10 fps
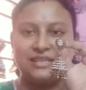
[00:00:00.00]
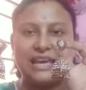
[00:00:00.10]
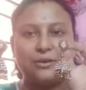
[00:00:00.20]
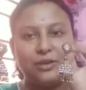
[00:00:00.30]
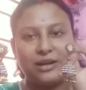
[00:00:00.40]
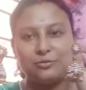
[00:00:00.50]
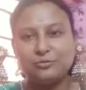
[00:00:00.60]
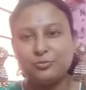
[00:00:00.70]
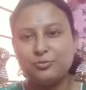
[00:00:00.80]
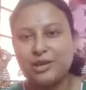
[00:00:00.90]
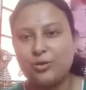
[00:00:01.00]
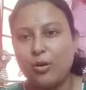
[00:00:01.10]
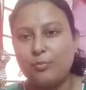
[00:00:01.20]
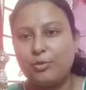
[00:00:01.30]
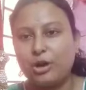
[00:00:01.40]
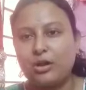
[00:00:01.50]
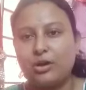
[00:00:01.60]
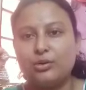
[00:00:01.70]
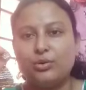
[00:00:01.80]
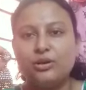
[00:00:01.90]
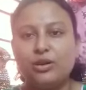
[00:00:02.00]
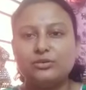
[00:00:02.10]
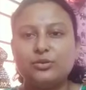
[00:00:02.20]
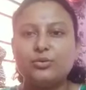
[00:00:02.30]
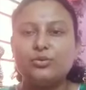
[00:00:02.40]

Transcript: এগুলো এখন খুবই কম পরা হয় ওই হয়তো